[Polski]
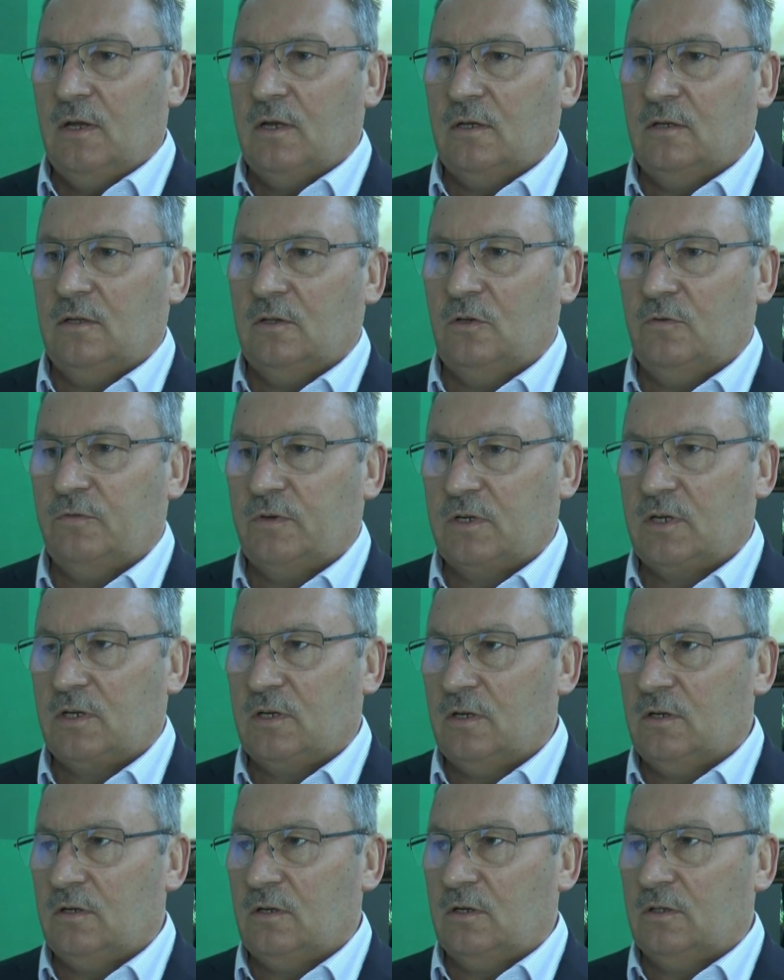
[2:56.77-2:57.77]
y, nowych
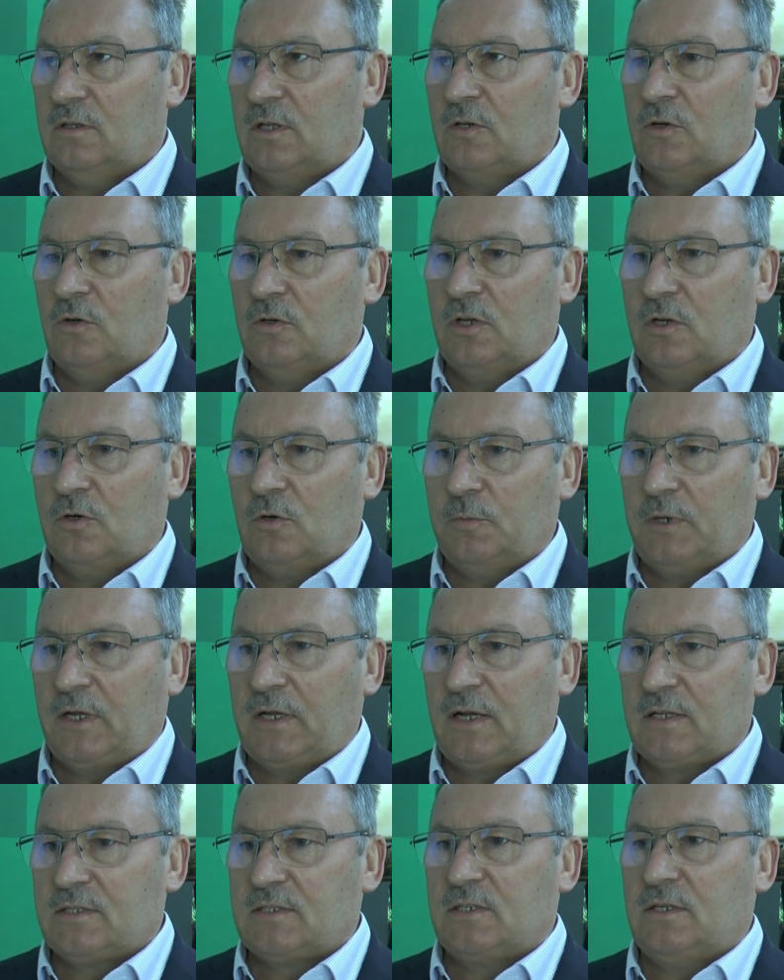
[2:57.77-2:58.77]
y, technologii
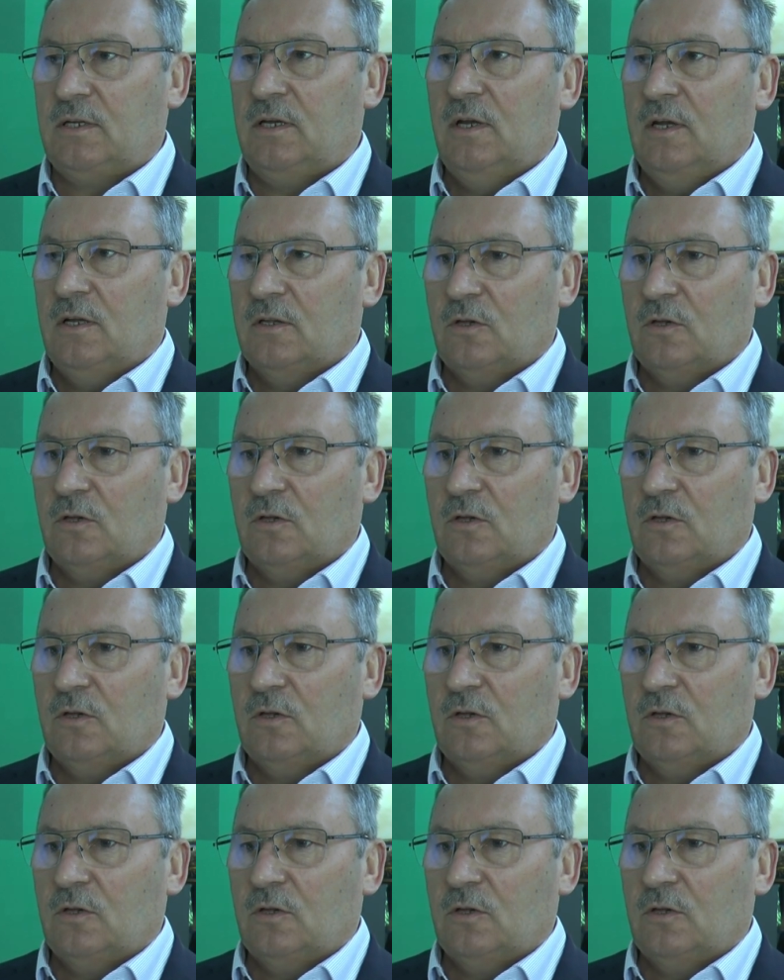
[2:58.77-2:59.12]
komunikacji,